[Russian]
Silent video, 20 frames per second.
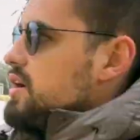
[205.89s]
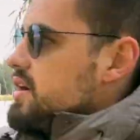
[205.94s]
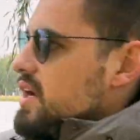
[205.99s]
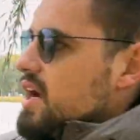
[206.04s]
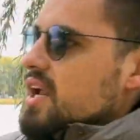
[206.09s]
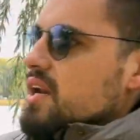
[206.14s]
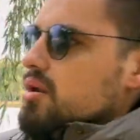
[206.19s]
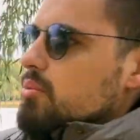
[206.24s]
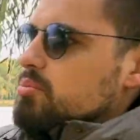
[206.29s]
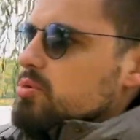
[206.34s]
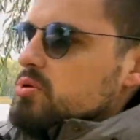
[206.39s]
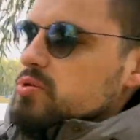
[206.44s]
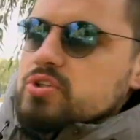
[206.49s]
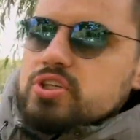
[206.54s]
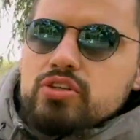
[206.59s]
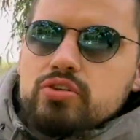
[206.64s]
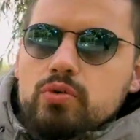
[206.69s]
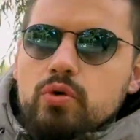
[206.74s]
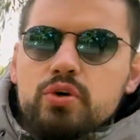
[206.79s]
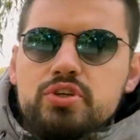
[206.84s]
реально
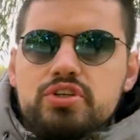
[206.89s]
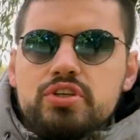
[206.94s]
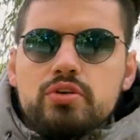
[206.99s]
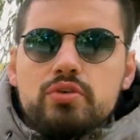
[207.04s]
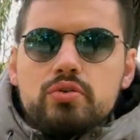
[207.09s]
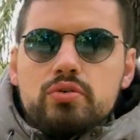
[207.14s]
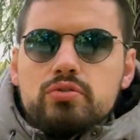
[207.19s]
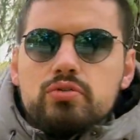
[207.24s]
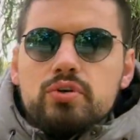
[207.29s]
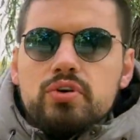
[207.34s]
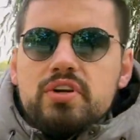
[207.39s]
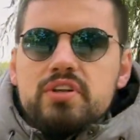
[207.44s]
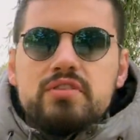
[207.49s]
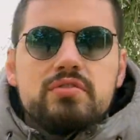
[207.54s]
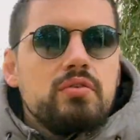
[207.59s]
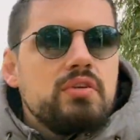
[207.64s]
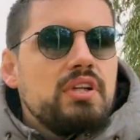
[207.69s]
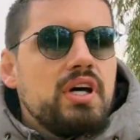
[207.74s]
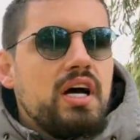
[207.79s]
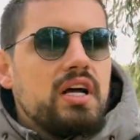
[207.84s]
получить очень крутой
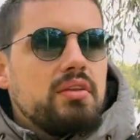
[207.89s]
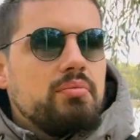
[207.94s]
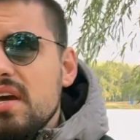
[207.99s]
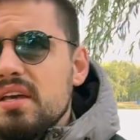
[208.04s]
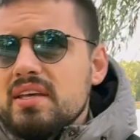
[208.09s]
результат.